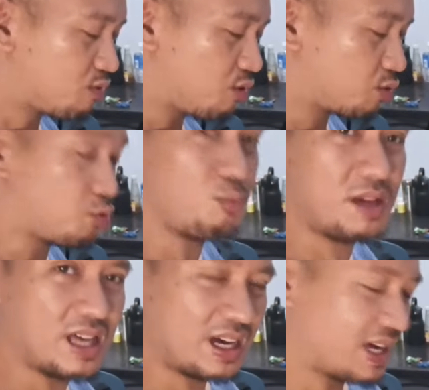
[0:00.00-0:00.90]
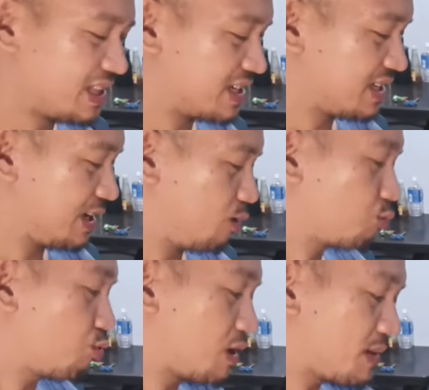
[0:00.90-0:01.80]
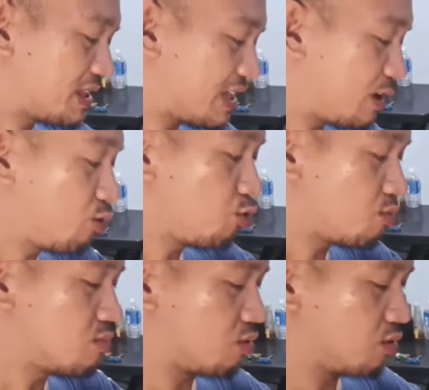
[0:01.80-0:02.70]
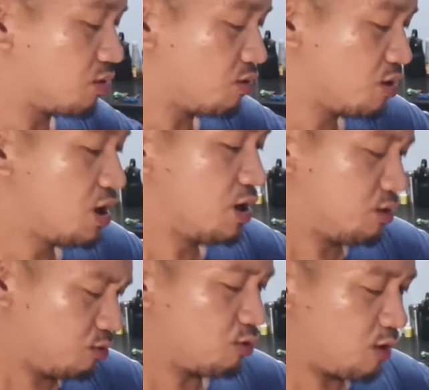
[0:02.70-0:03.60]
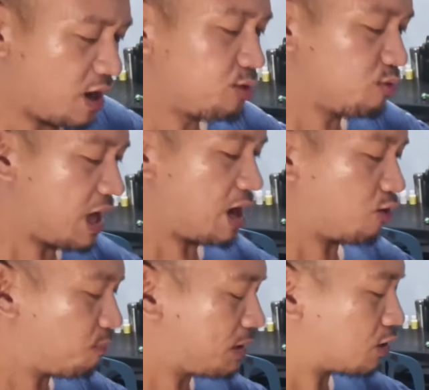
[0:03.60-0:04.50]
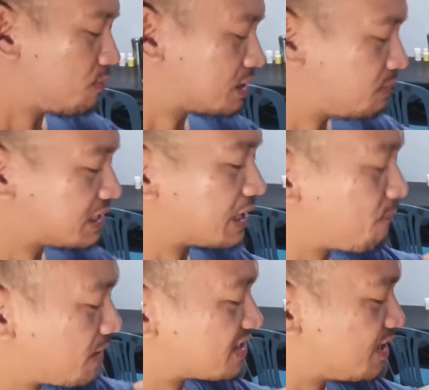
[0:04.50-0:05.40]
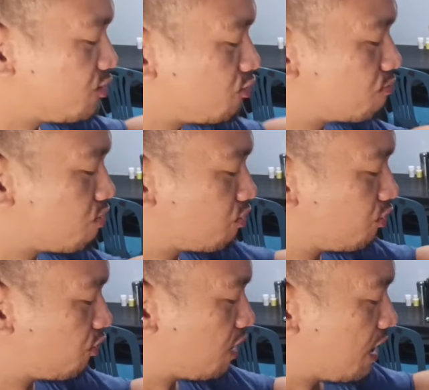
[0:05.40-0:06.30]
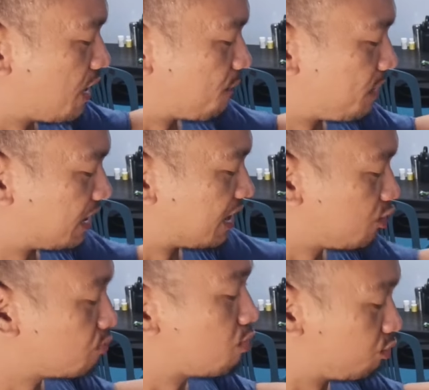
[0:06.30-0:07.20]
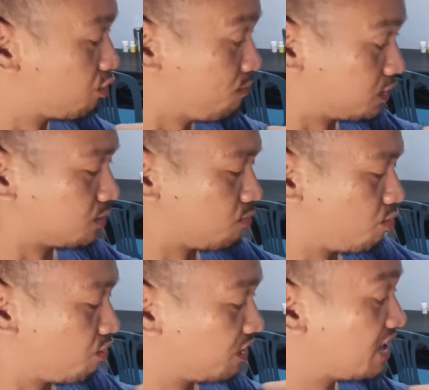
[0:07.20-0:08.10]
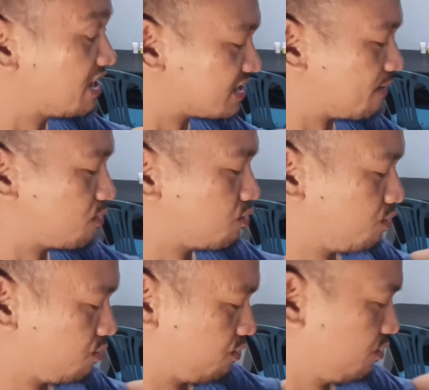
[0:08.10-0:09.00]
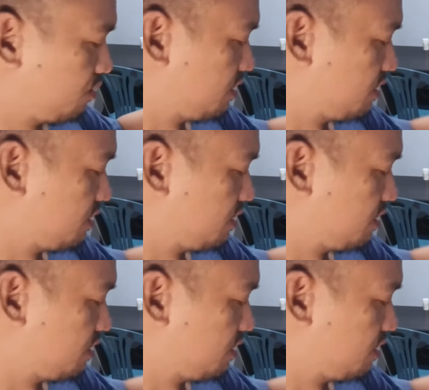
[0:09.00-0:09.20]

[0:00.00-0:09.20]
ng munggo, tubig agad kasi luto naman na daw yung munggo. Oo, ando na ako, pero mas masarap kasi yung munggo pagka yung munggo mismo ginisa mo.